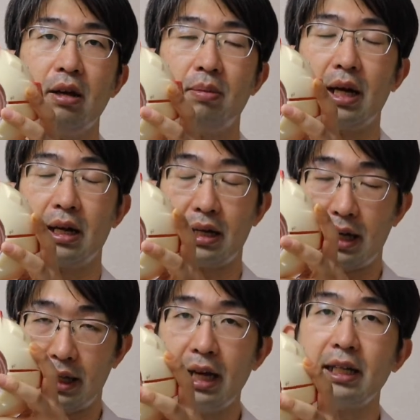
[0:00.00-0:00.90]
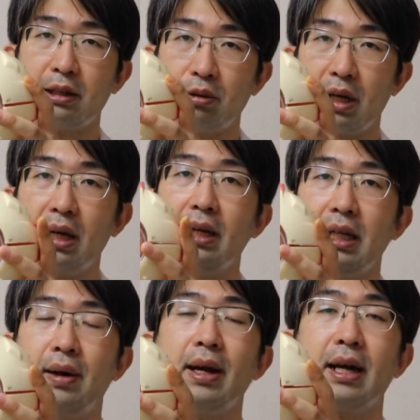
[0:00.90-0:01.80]
まあ硬いなとか
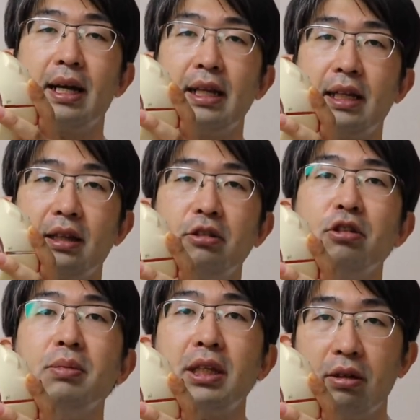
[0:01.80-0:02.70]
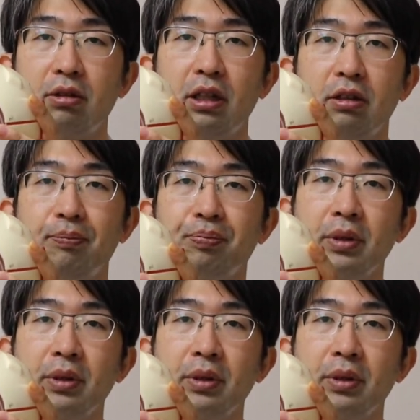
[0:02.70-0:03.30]
柔らかいなっていうのを見てるんです